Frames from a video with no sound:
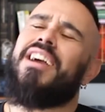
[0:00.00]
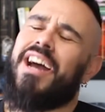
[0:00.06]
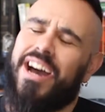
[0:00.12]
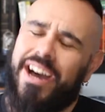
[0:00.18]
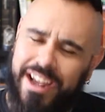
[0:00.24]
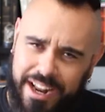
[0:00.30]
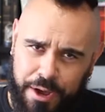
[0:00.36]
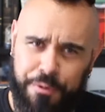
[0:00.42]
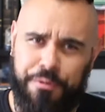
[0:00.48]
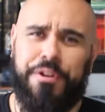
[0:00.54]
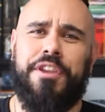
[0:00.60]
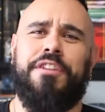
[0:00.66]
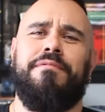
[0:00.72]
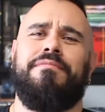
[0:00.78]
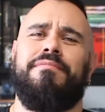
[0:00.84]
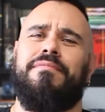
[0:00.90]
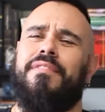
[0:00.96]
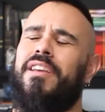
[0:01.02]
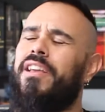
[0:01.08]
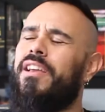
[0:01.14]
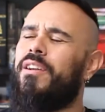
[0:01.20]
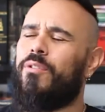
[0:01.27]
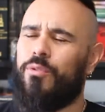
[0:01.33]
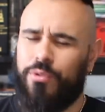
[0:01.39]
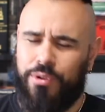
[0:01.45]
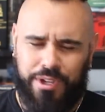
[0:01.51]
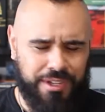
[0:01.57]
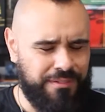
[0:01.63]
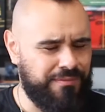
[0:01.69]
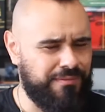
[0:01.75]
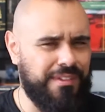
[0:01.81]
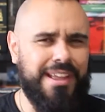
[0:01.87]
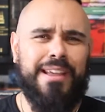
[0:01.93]
Cara, é ruim. É ruim.
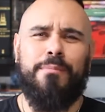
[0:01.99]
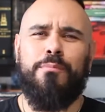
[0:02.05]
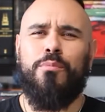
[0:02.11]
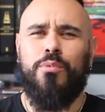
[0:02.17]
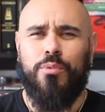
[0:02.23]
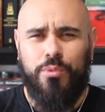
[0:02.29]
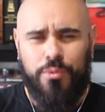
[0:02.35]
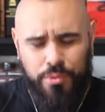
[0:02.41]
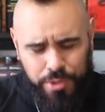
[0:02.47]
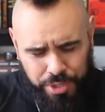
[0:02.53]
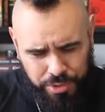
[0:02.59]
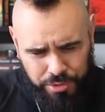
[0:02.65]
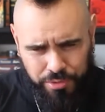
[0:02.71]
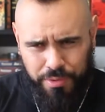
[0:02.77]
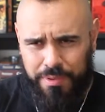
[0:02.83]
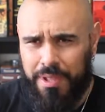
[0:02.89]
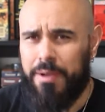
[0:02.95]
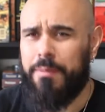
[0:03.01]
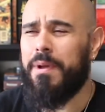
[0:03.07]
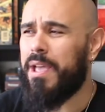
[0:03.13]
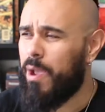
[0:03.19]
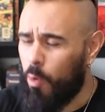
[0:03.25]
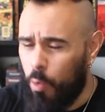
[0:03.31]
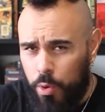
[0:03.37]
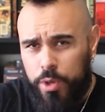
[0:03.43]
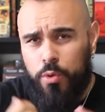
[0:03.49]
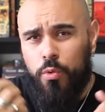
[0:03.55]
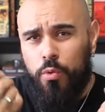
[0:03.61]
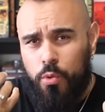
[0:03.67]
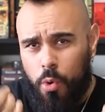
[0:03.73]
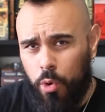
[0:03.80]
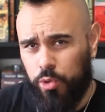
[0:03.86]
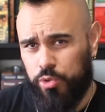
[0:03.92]
É muito. Não, é ruim
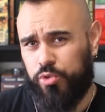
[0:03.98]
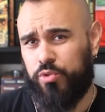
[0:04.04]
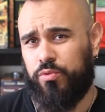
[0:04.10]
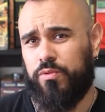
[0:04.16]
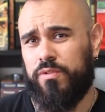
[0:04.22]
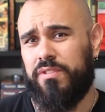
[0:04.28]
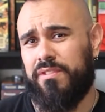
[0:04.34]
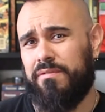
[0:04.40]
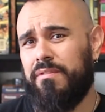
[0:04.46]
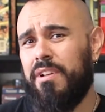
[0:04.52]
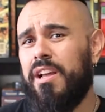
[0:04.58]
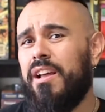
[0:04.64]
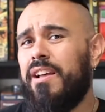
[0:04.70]
com gosto. Assim.